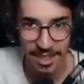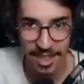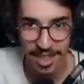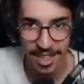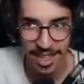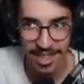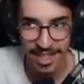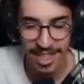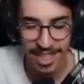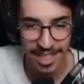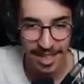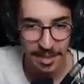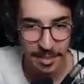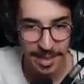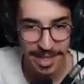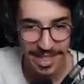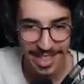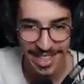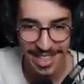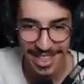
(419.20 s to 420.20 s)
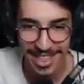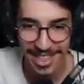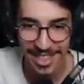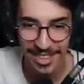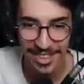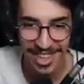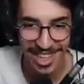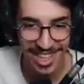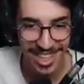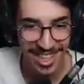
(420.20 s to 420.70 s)
وضعيه اللي بيطقه
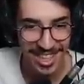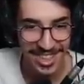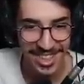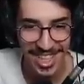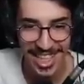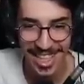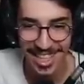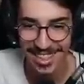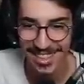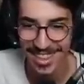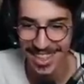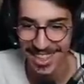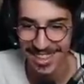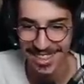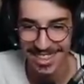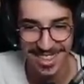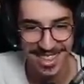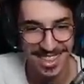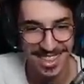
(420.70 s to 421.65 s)
هو ولا اروح انا ولا